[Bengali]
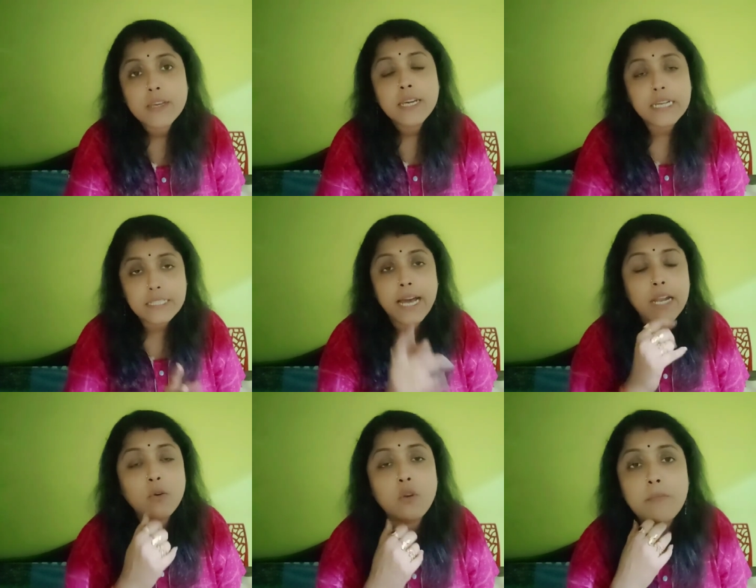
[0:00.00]
এই যে
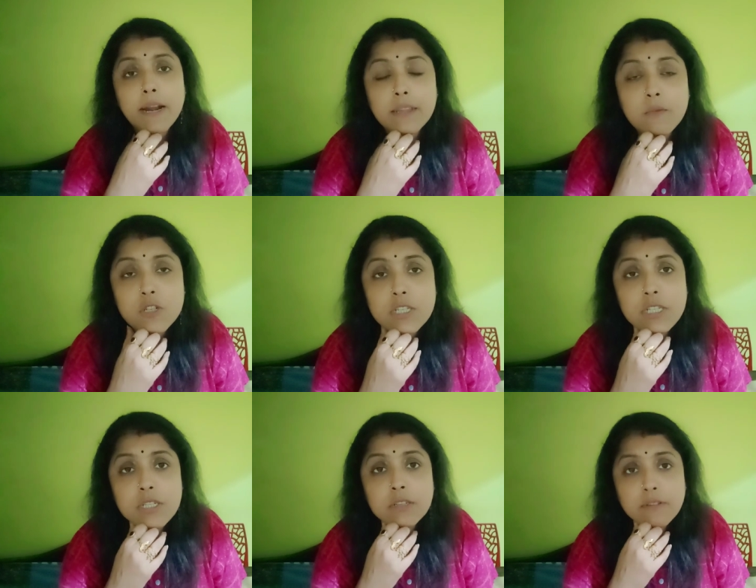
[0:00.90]
ডায়লগুলো মারতে
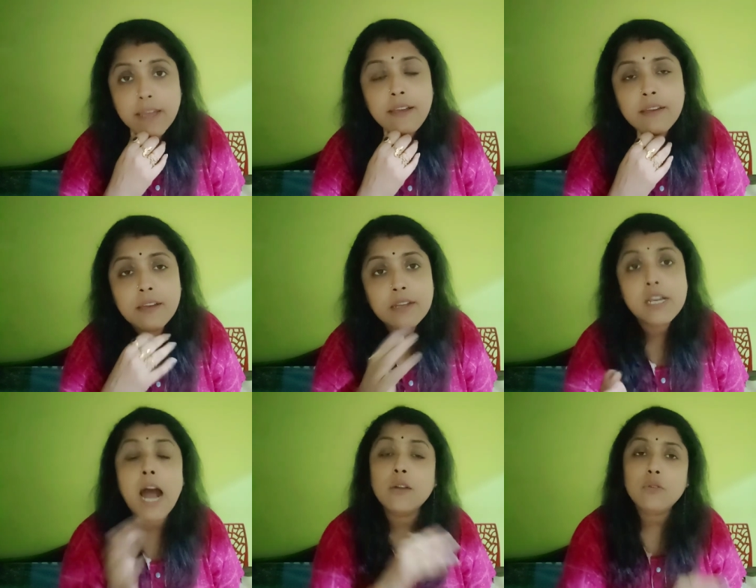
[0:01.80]
বসেছিস হ্যাঁ
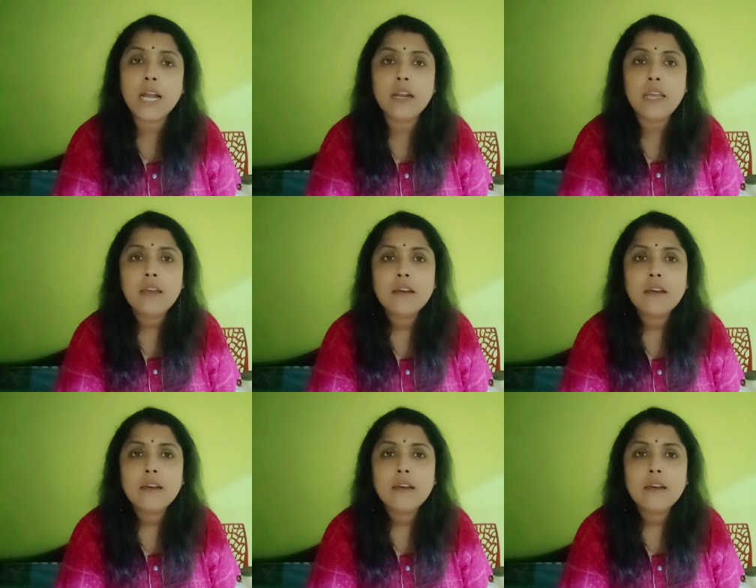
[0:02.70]
ঝাড়ু দাঁড়ি